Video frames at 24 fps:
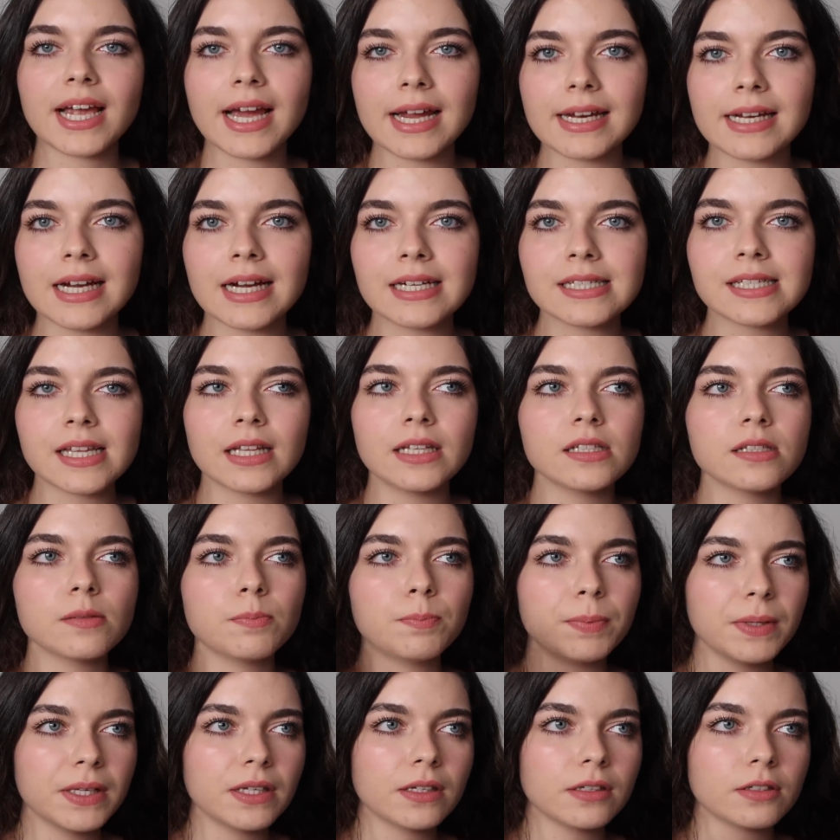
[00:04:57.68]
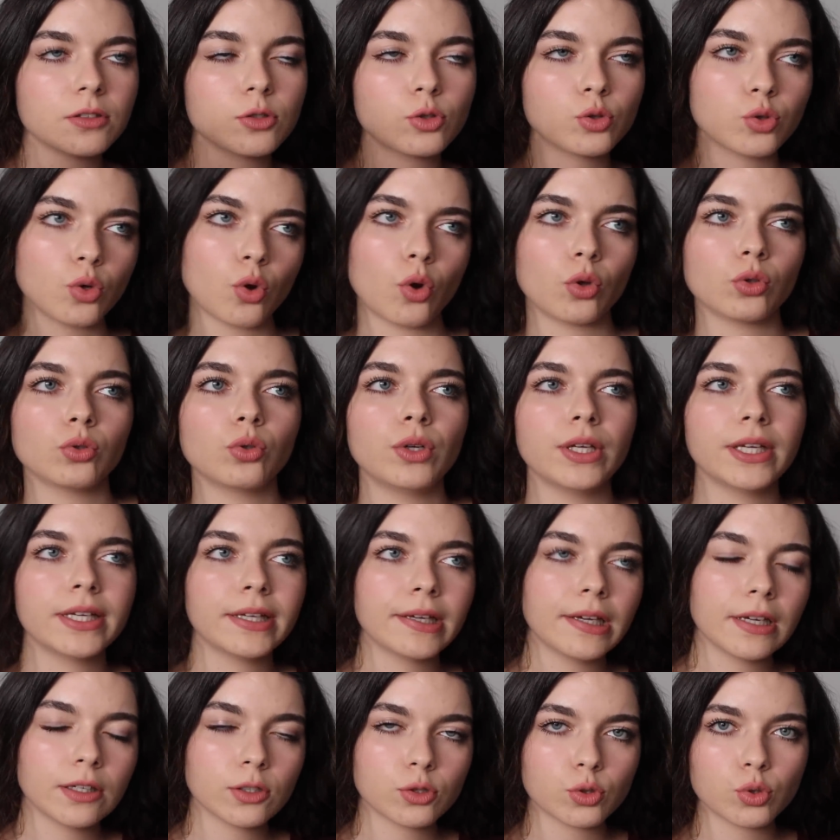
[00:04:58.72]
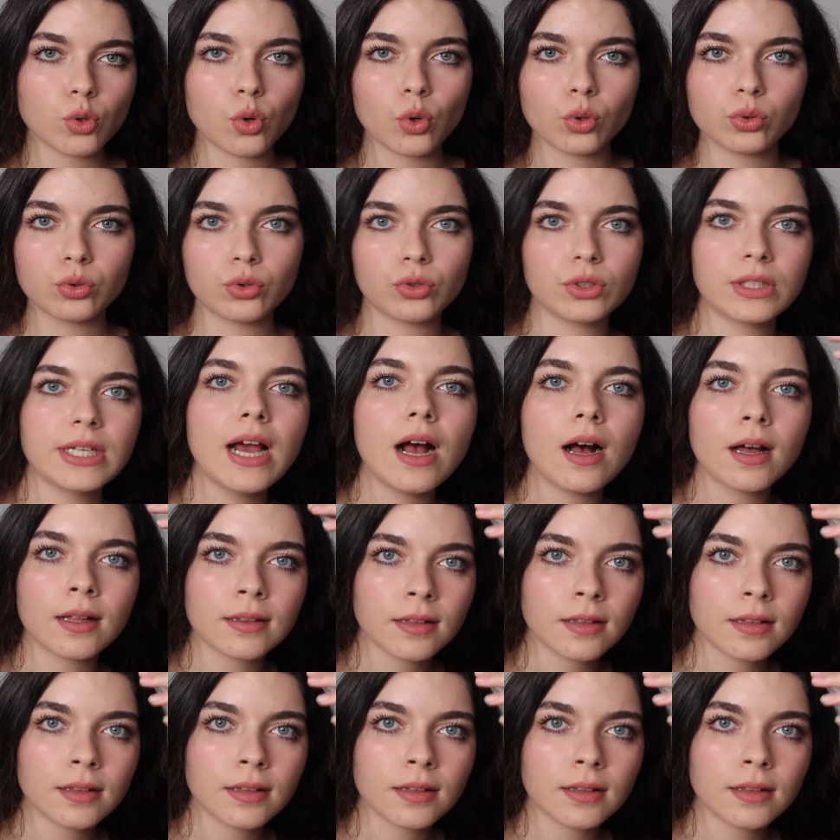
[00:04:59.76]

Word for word: şeker yerseniz bir şu olur, iki şu olur diye